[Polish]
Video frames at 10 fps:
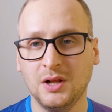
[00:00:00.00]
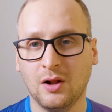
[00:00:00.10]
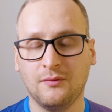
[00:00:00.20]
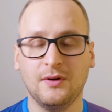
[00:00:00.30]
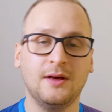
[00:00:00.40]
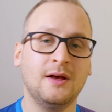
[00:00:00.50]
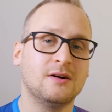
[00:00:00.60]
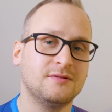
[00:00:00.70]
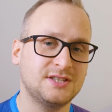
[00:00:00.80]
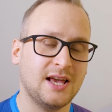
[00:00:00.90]
milowy
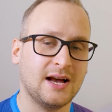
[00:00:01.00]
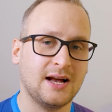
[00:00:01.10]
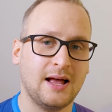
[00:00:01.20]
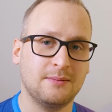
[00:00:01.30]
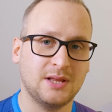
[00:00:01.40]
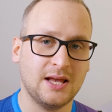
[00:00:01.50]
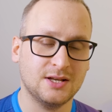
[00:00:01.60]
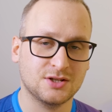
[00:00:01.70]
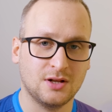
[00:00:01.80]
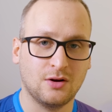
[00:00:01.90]
w dziejach AMD,
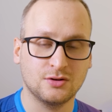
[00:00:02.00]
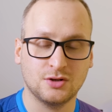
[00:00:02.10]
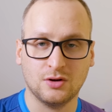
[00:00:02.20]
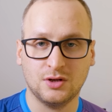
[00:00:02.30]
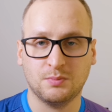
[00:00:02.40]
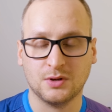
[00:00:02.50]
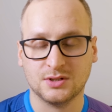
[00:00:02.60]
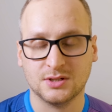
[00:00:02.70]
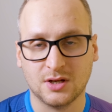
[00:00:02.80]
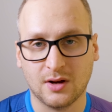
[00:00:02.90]
jeżeli chodzi o ich
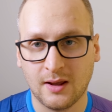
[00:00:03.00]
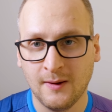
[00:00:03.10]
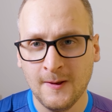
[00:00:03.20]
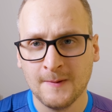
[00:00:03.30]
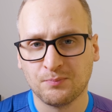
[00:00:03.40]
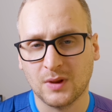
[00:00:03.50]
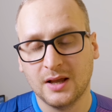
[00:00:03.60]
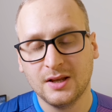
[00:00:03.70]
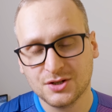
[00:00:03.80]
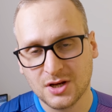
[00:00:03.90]
procesory.
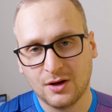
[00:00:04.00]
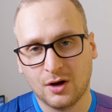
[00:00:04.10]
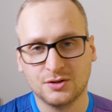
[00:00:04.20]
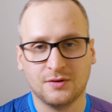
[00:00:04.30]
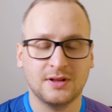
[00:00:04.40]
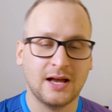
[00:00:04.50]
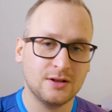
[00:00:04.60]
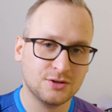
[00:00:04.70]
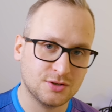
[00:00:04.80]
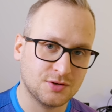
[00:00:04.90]
E, jeżeli chodzi o
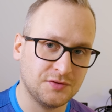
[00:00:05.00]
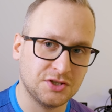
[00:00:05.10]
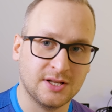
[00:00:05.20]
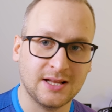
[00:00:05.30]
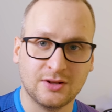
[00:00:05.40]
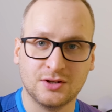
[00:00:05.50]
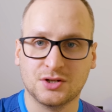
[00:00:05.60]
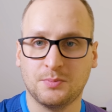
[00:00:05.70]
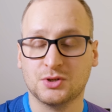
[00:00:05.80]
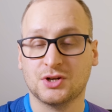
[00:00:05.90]
wydajność, oczywiście na to
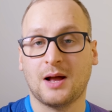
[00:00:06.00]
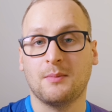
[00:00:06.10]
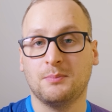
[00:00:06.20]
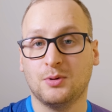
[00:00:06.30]
jeszcze poczekamy.